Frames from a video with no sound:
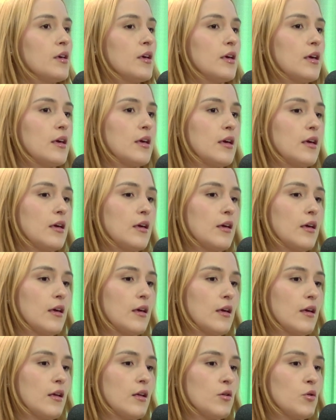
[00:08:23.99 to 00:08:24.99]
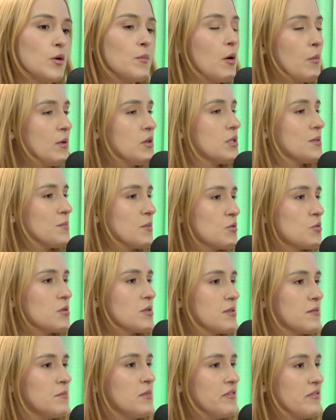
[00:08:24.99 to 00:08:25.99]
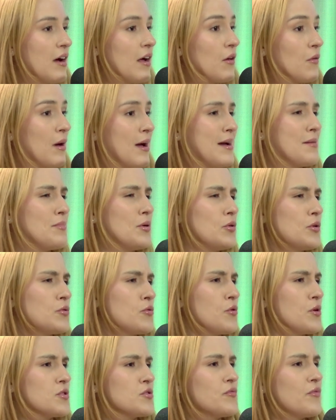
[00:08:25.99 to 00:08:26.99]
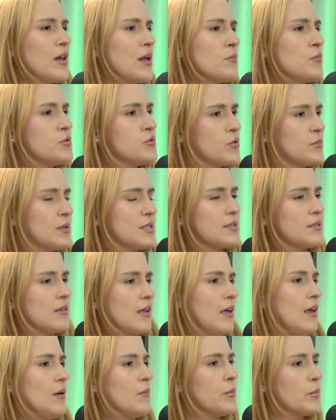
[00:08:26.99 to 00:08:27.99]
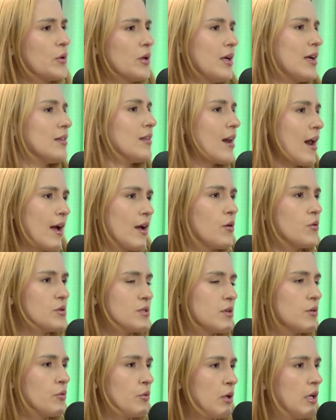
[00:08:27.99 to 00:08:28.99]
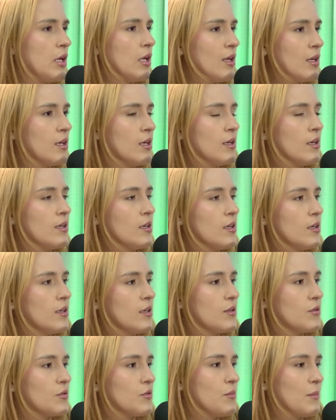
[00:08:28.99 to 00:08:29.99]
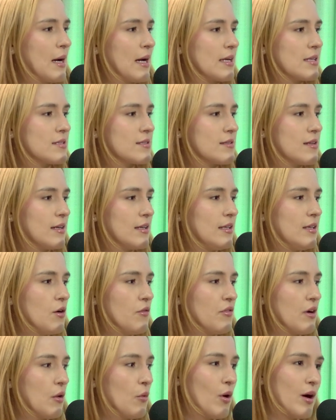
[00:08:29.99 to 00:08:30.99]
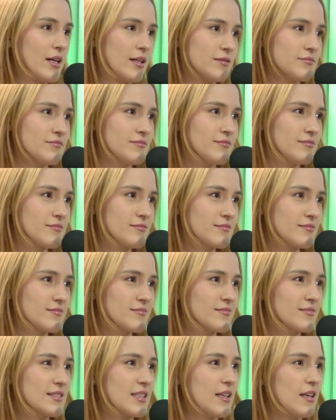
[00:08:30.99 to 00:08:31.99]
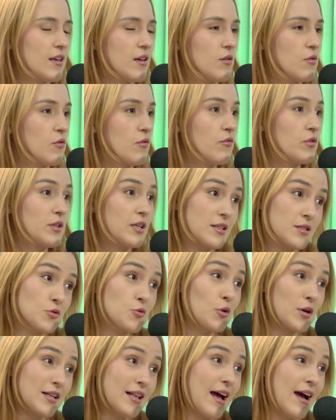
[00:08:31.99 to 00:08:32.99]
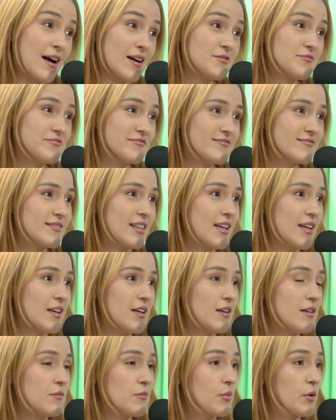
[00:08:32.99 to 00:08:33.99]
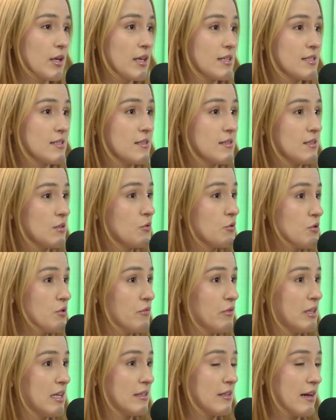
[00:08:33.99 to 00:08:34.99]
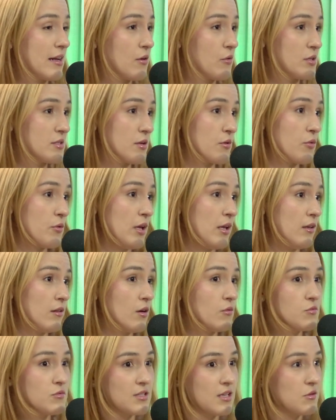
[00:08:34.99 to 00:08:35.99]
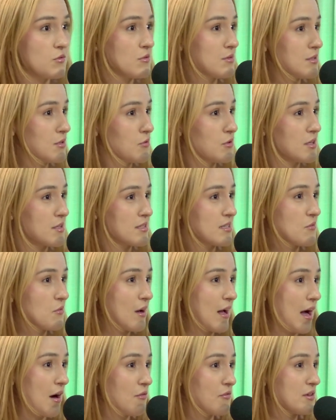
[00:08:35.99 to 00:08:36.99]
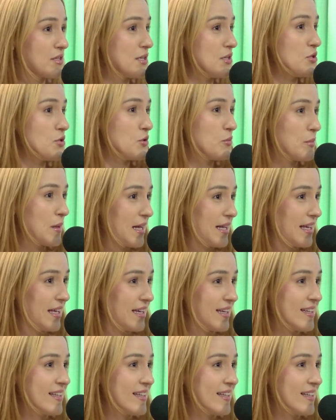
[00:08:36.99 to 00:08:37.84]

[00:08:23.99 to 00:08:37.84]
É, normalmente as pessoas me falam, ah, Paulo, eu não gosto de falar muito sobre esse tema, porque atrai coisa ruim e tudo mais. Daí eu falo, olha, eu vou ter que discordar né? Porque se seguro de vida atrai coisa ruim, então cinto de segurança no carro faz sentido para quê?